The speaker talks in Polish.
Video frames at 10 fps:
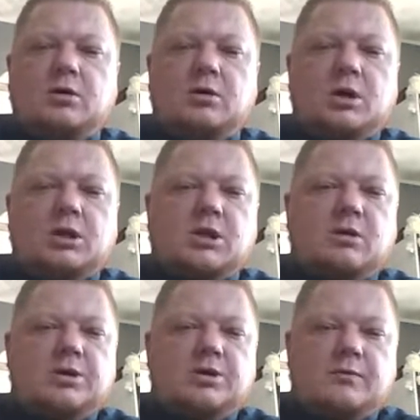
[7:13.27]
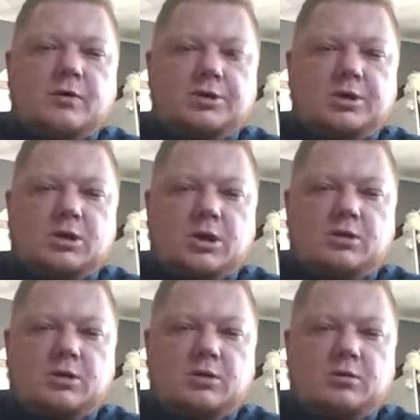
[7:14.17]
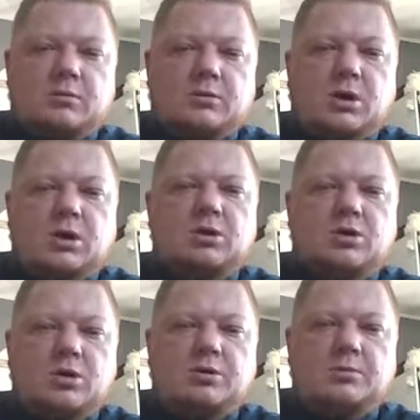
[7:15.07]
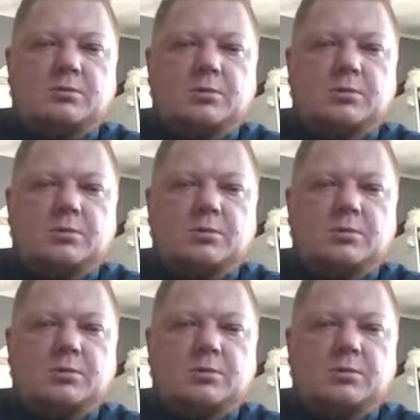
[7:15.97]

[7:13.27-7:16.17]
okazała się w oknie z Aldonu. Aldonu!